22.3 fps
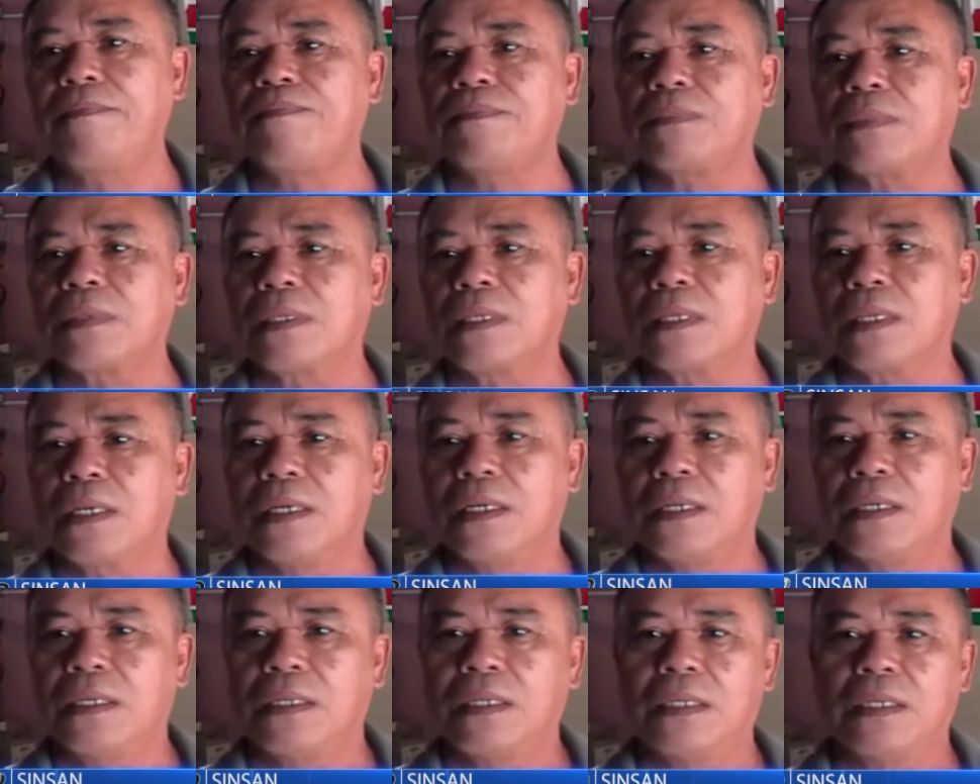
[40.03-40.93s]
Berapa
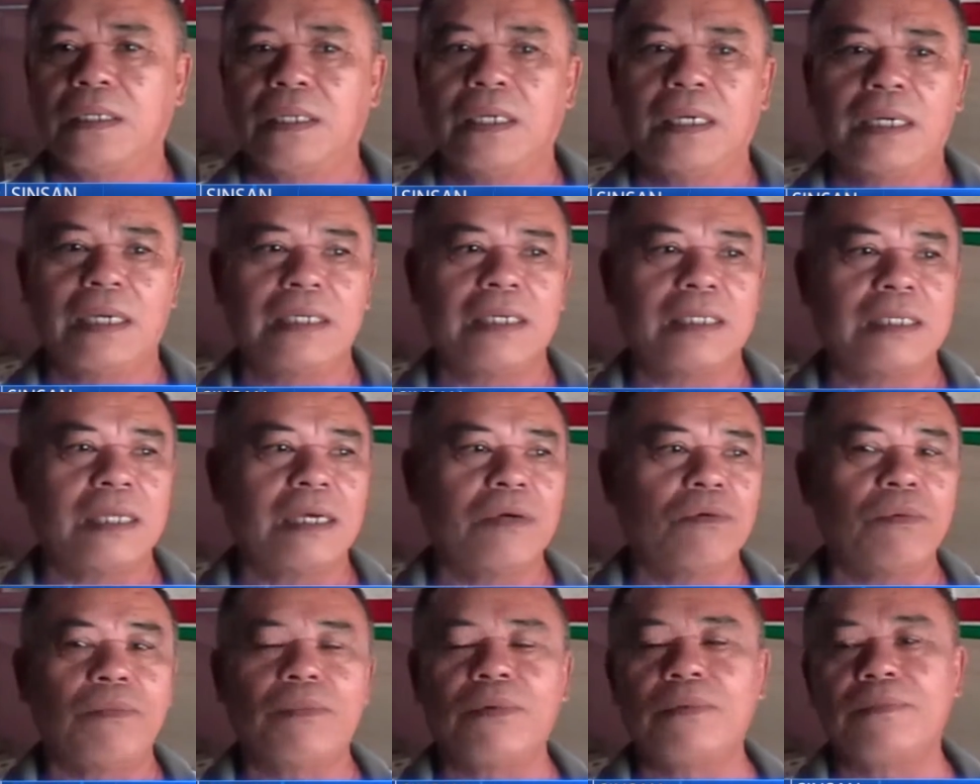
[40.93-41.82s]
harganya bang? Ya kita
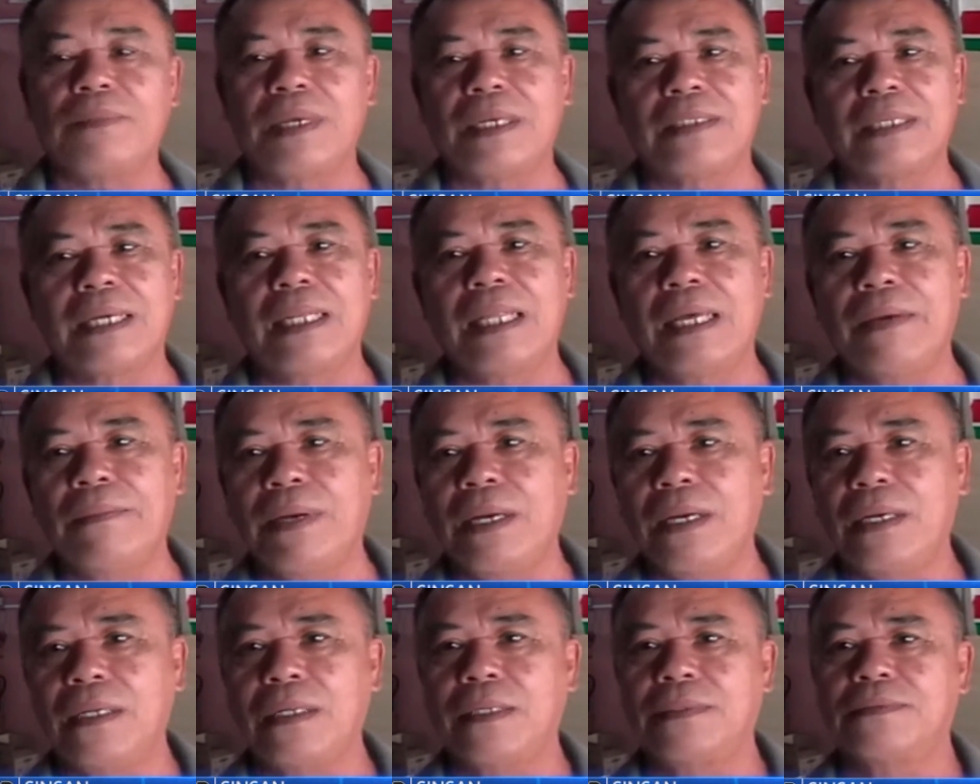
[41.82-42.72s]
umum biasa lah
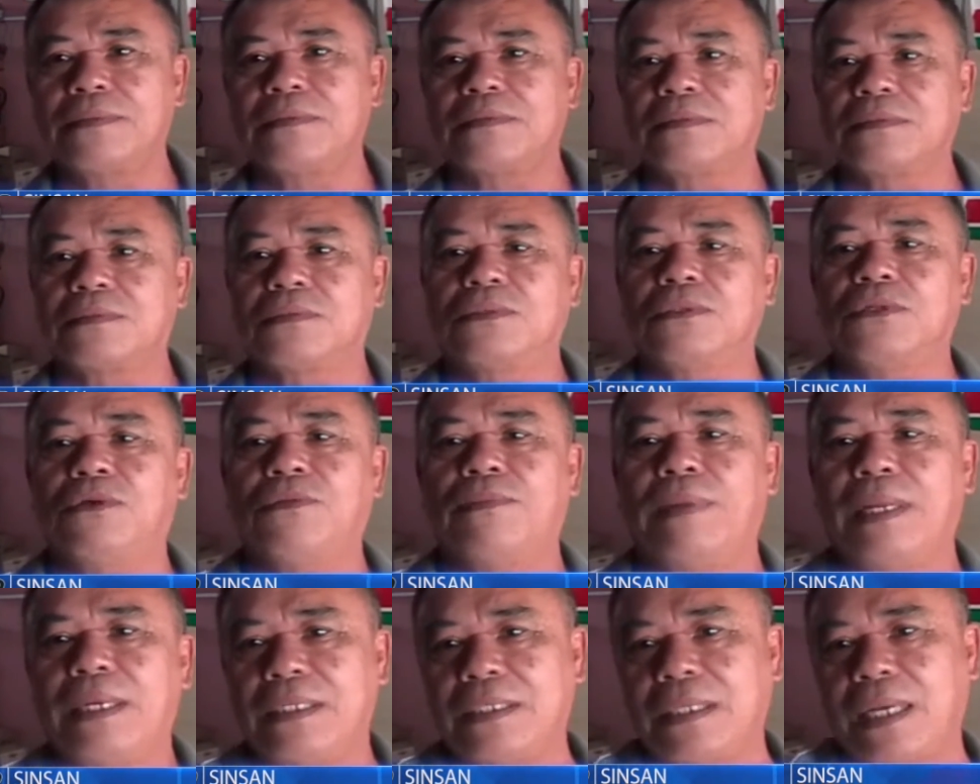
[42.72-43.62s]
pak. Berapa tuh? tujuh
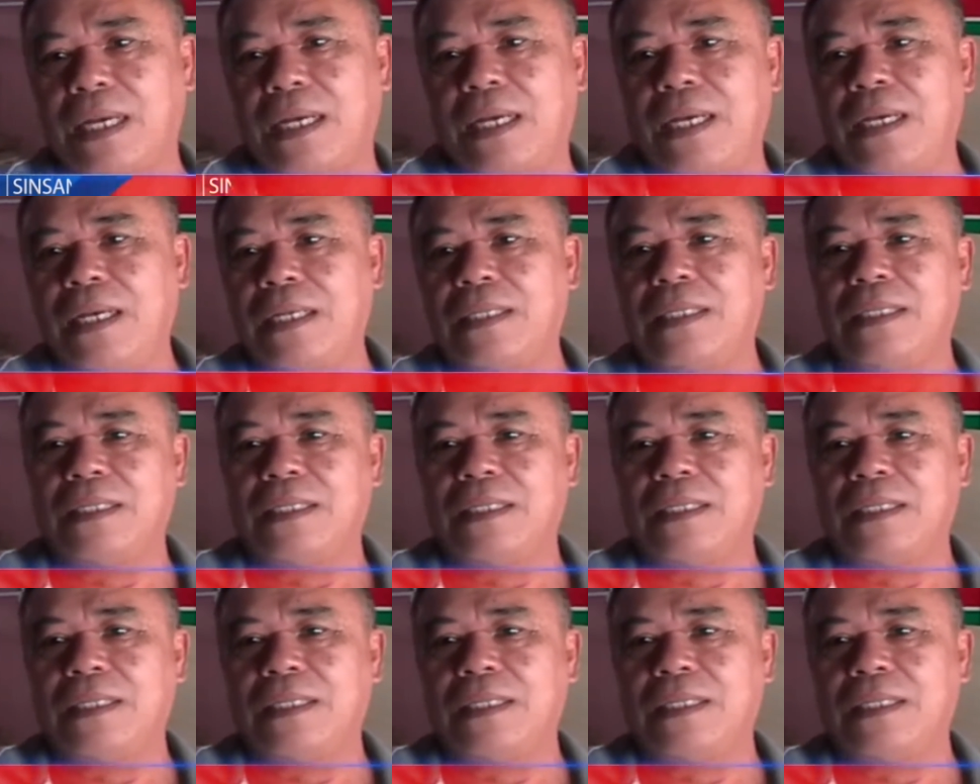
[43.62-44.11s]
belas ah.